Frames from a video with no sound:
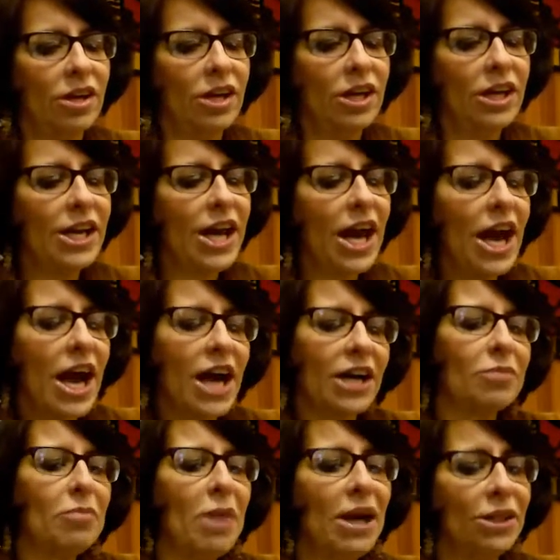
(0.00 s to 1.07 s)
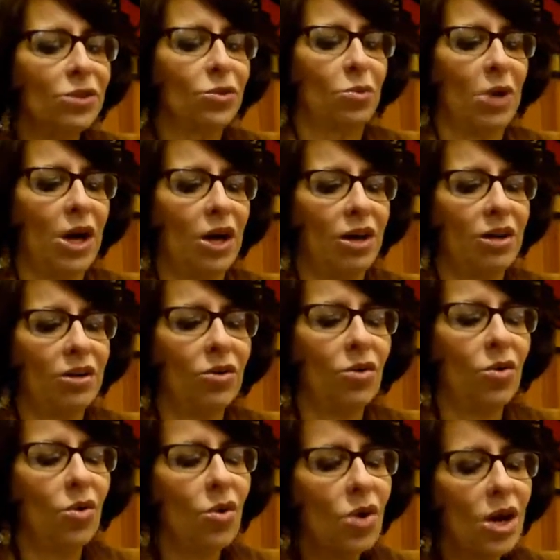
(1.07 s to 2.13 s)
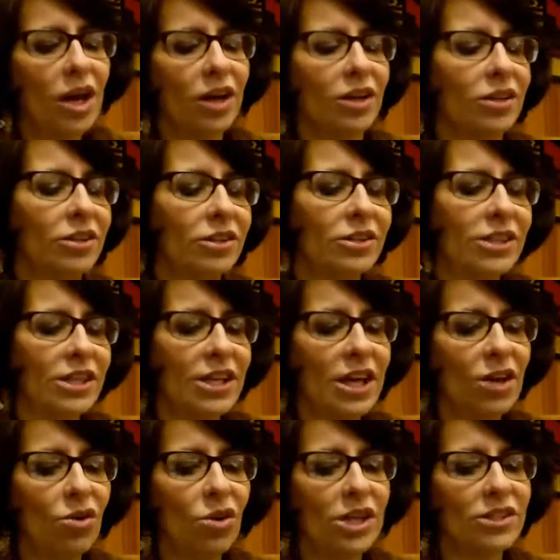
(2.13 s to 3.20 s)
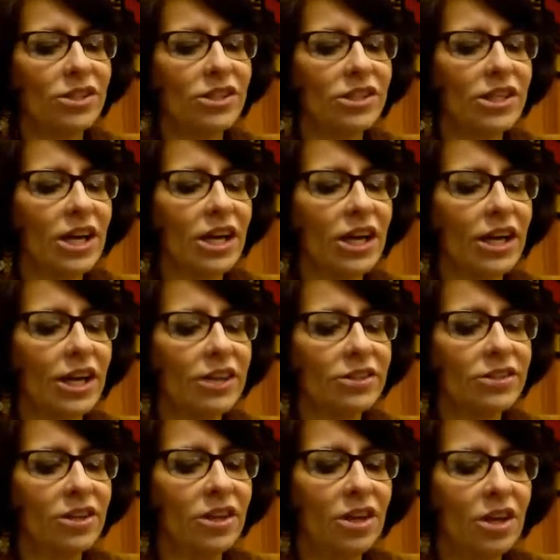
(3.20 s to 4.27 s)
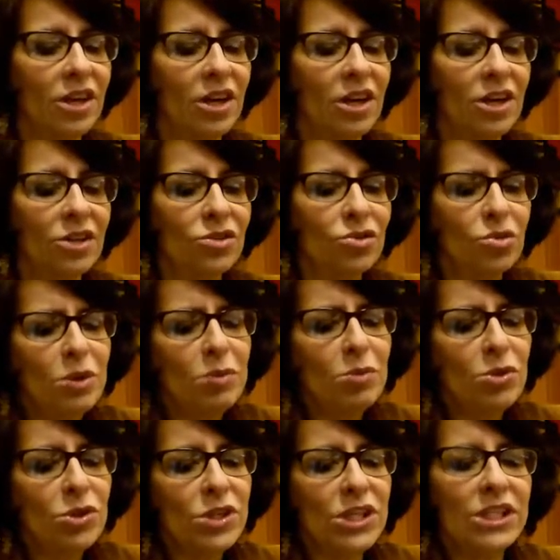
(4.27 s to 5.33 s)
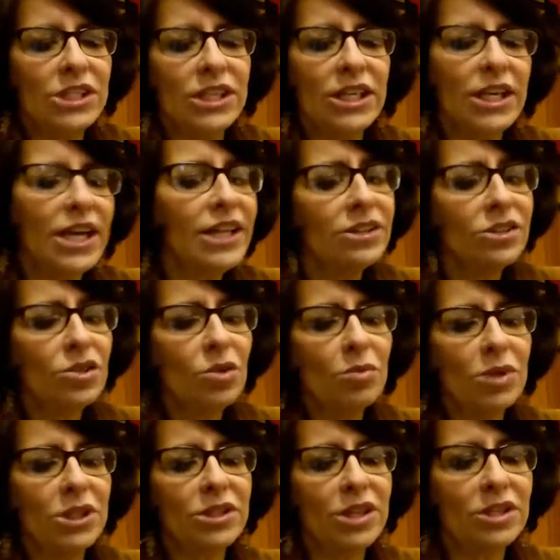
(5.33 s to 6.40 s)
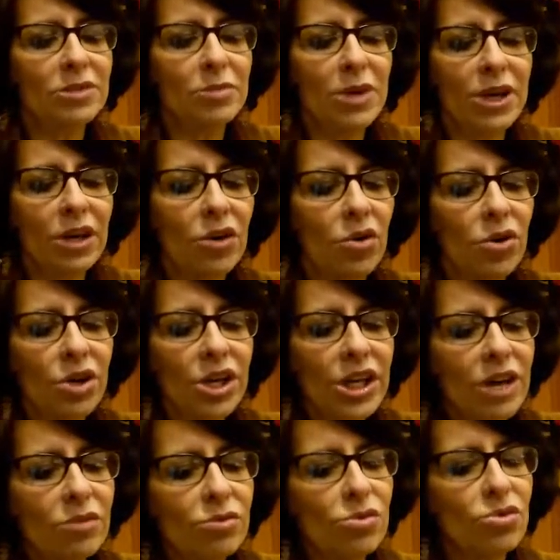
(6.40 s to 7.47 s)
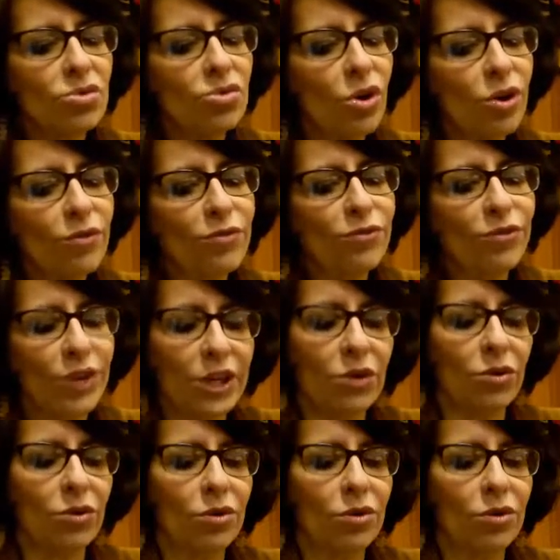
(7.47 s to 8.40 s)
Era ajmatova Hola, y señaló las escaleras. Subimos en silencio mientras me recorría un sudor frío.